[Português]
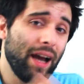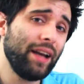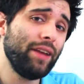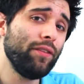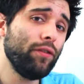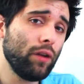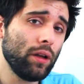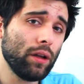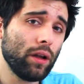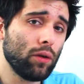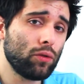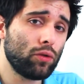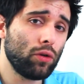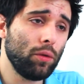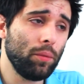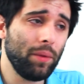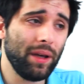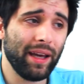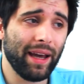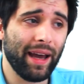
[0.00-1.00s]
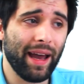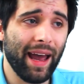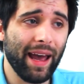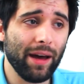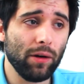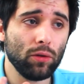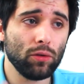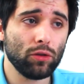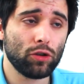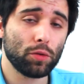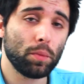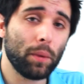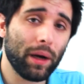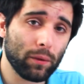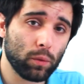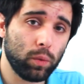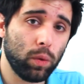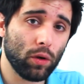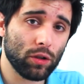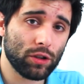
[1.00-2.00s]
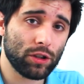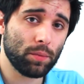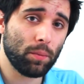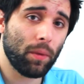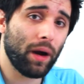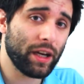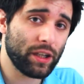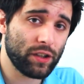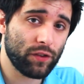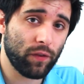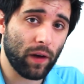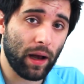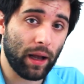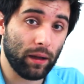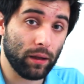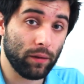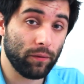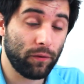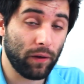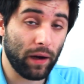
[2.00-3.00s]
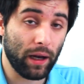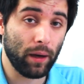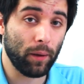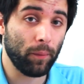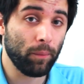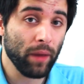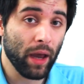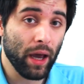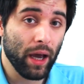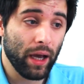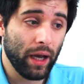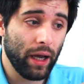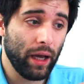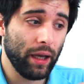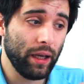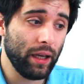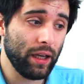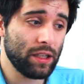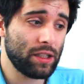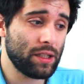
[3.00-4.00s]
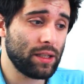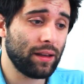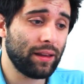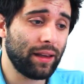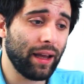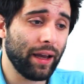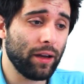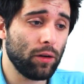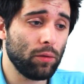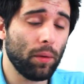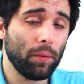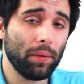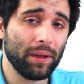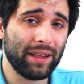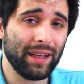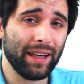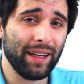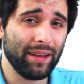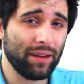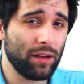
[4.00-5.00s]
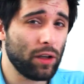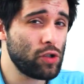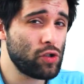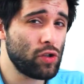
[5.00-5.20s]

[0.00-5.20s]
A nível da autonomia, é um dos smartwatches mais falham. Ah, este tem uma bateria de